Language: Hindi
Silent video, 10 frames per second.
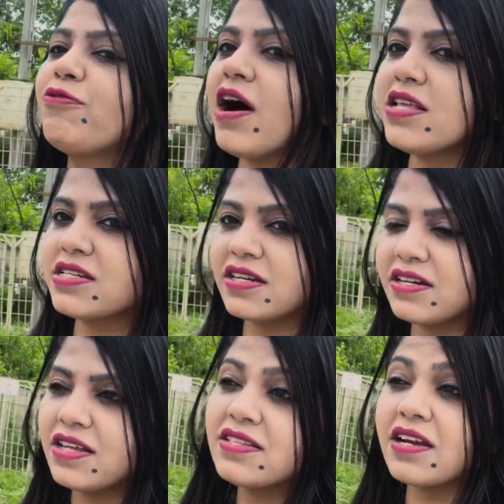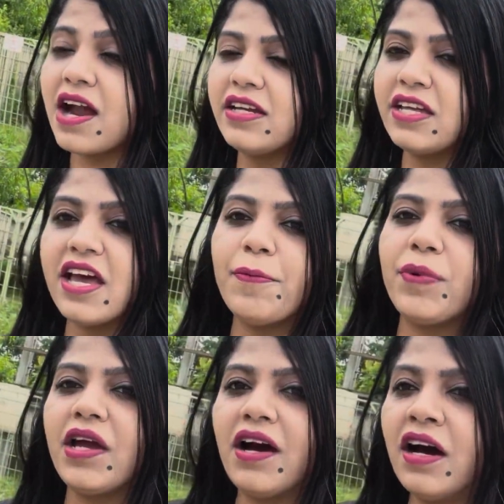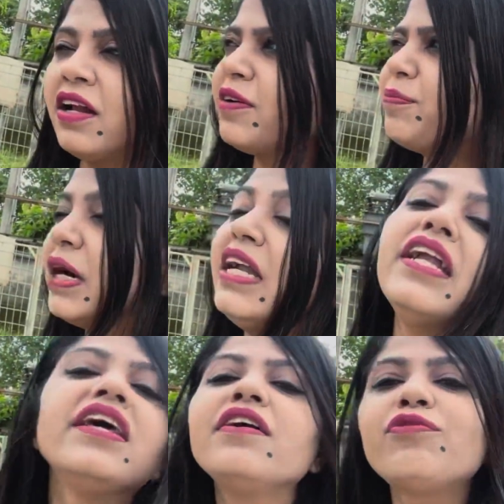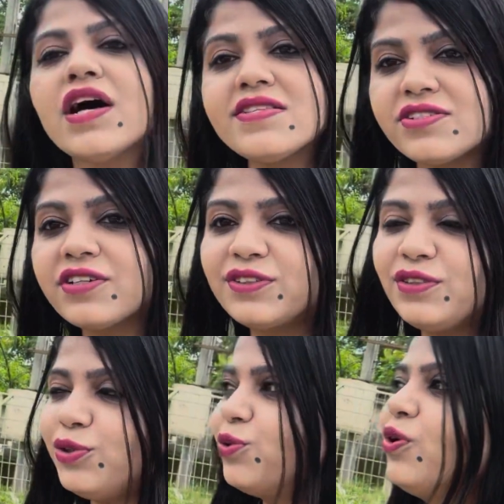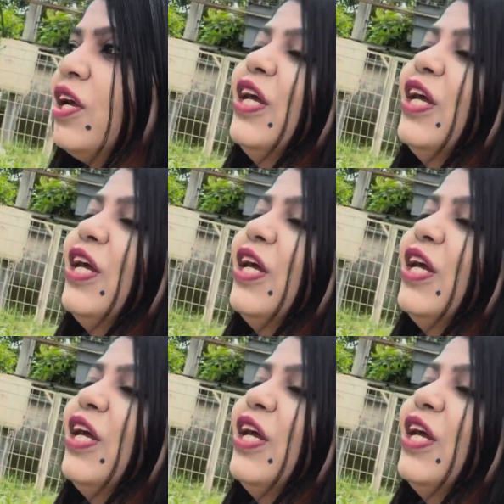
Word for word: फास्ट करना स्टार्ट किया है मैं हर मंडे फास्ट रखती हूँ